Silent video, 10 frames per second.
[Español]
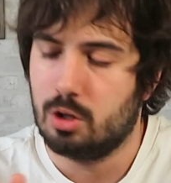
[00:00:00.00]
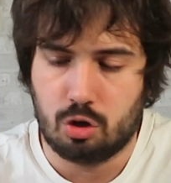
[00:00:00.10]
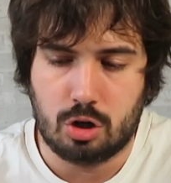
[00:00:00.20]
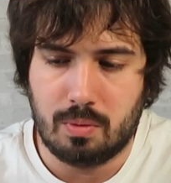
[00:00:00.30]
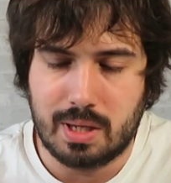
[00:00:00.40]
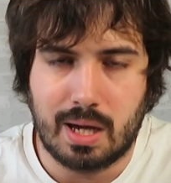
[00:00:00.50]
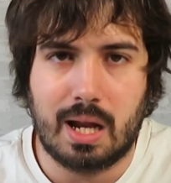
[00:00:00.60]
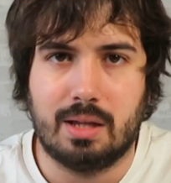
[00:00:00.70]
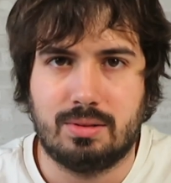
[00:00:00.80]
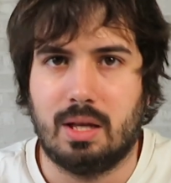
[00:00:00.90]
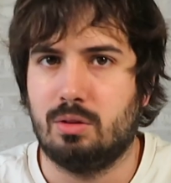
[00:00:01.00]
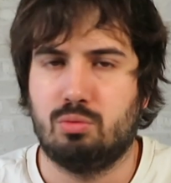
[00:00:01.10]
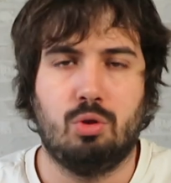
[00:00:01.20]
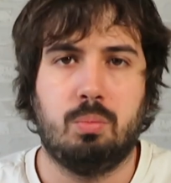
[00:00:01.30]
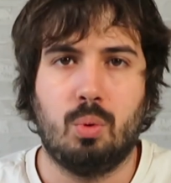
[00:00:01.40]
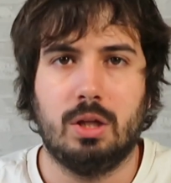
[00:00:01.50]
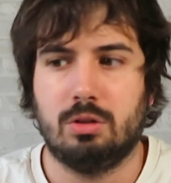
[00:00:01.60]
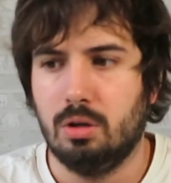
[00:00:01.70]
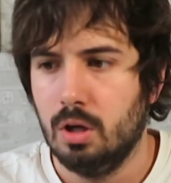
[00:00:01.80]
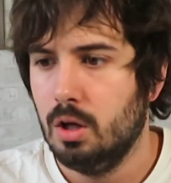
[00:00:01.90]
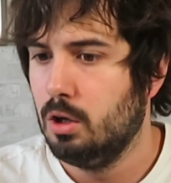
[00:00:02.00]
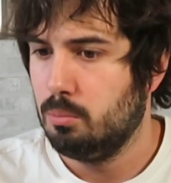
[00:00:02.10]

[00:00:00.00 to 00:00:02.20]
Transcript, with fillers: ¿eh? Creo que no va a llegar a estar top 4,